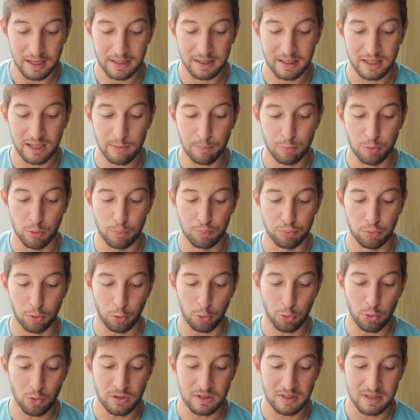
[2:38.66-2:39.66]
un grip
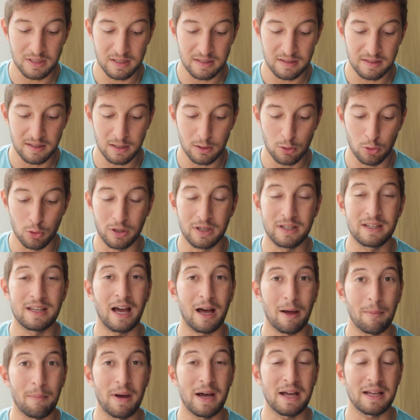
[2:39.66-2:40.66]
pour utiliser le
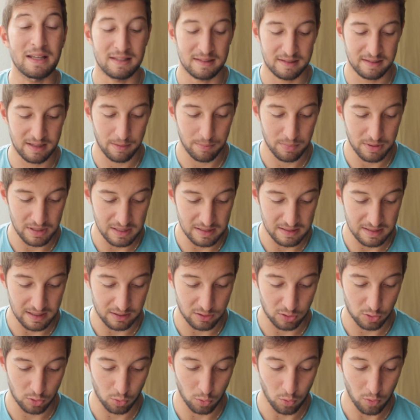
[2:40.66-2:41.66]
karma
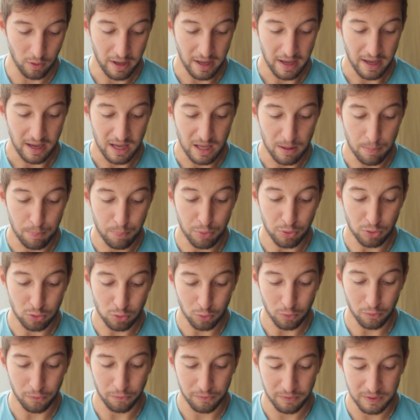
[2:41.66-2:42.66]
stabilisation et
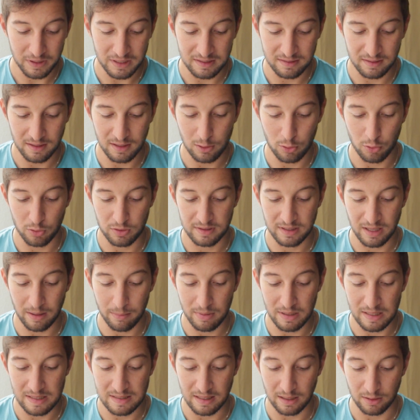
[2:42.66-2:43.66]
peut-on fixer le
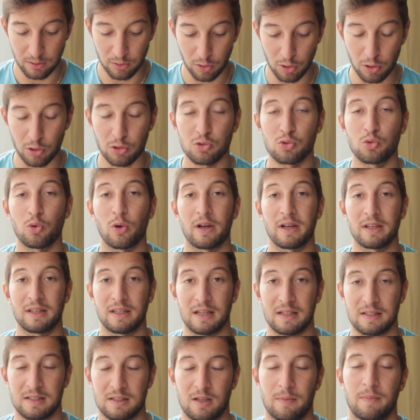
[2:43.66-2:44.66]
stabilisateur sur un
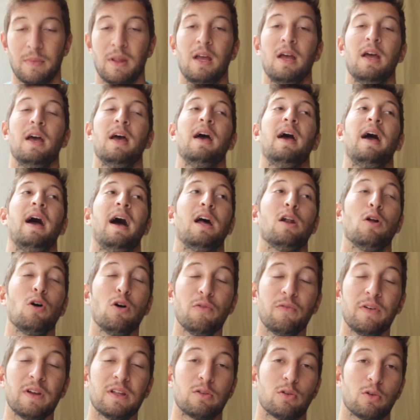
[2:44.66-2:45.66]
casque alors
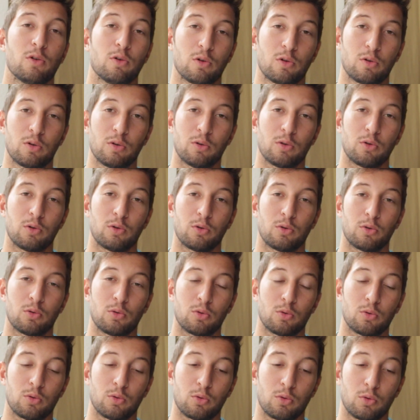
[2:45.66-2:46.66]
en fait,
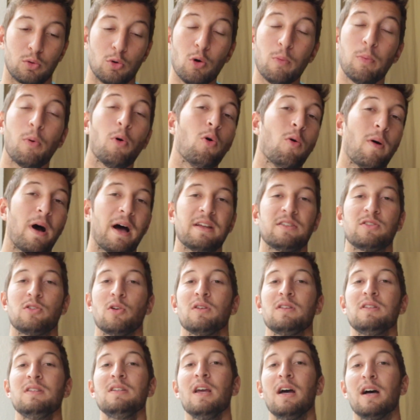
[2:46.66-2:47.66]
euh, GoPro a
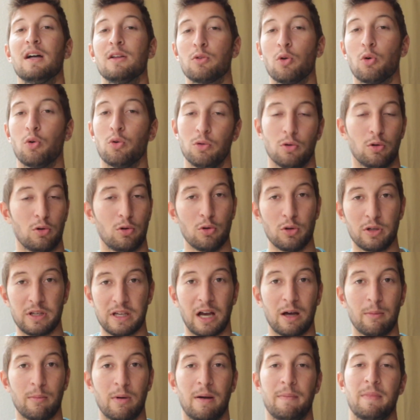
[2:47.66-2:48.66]
sorti un drone, le
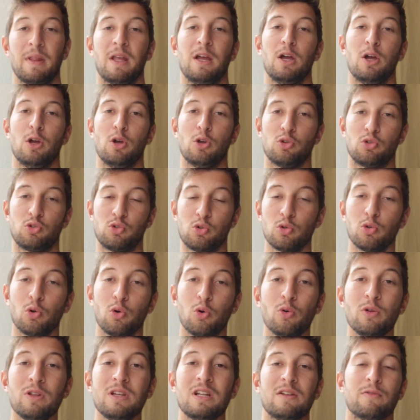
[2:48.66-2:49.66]
Karma. Ce
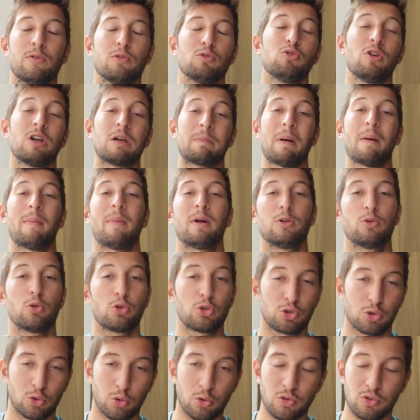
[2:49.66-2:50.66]
drone, il est vendu avec pas mal
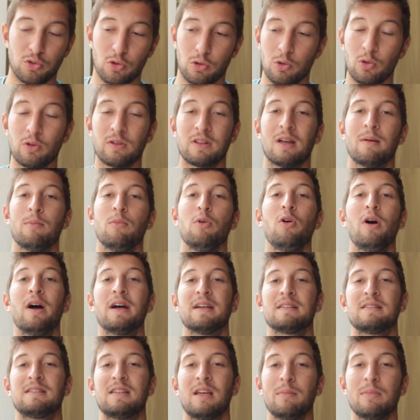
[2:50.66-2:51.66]
de choses, notamment
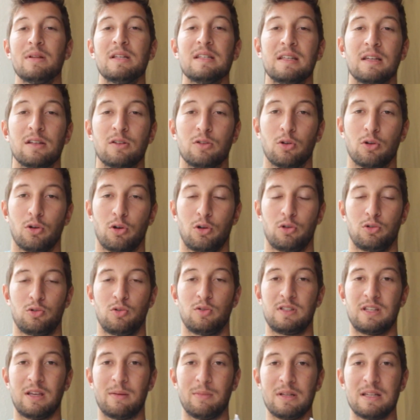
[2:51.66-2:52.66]
un stabilisateur.
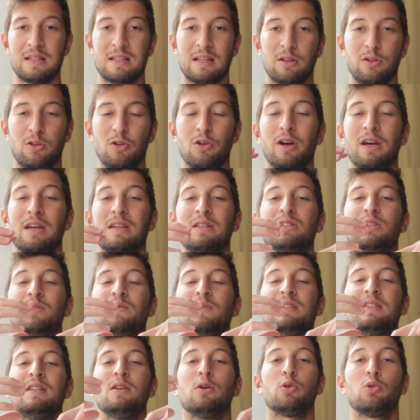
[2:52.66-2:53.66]
Ce stabilisateur est
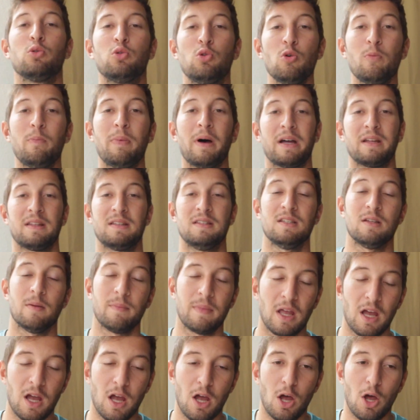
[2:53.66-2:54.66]
divisé en deux parties.
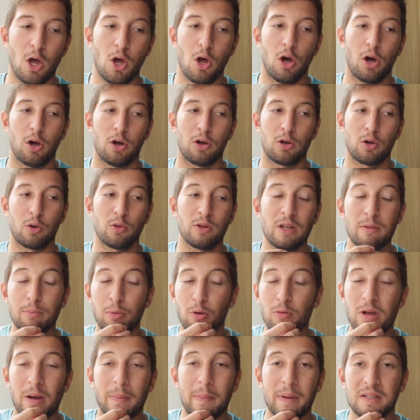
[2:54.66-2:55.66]
Euh, on a une
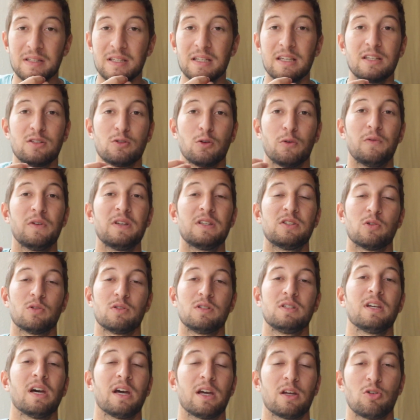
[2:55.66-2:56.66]
première partie qui se fixe
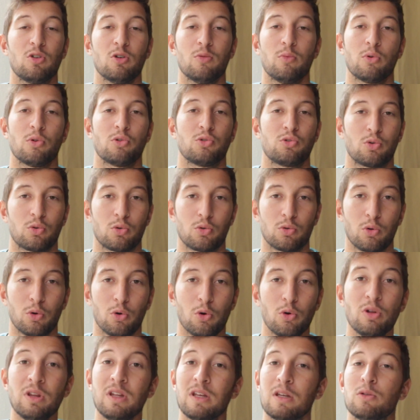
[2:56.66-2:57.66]
directement sur le
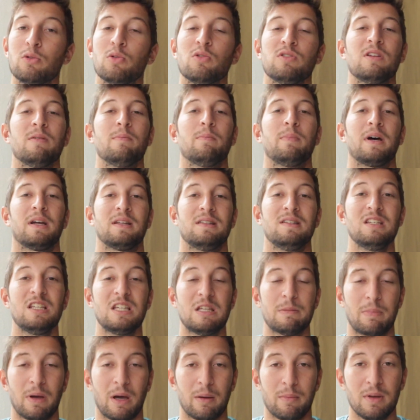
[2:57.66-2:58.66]
drone et une deuxième partie
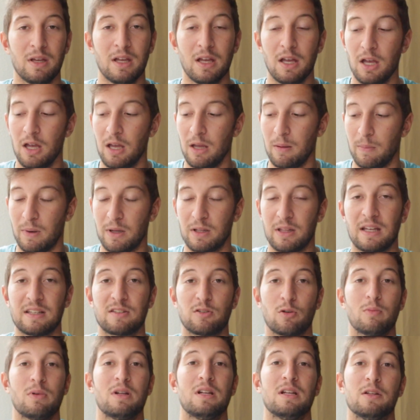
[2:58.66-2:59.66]
qui permet bah,
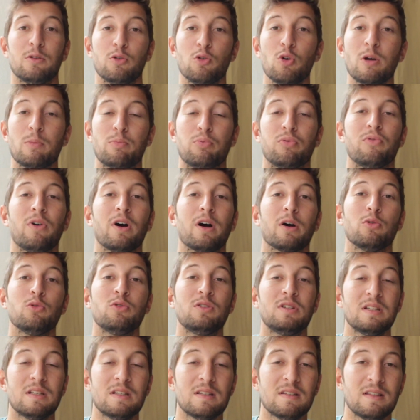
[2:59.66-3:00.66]
d'assembler les deux et pouvoir
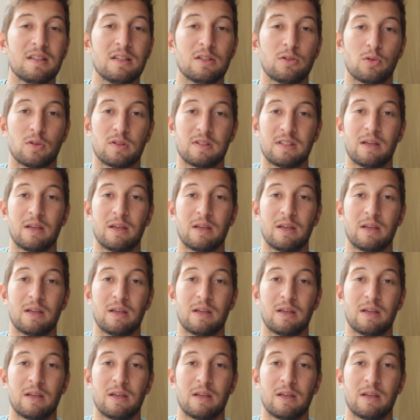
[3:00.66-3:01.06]
utiliser ce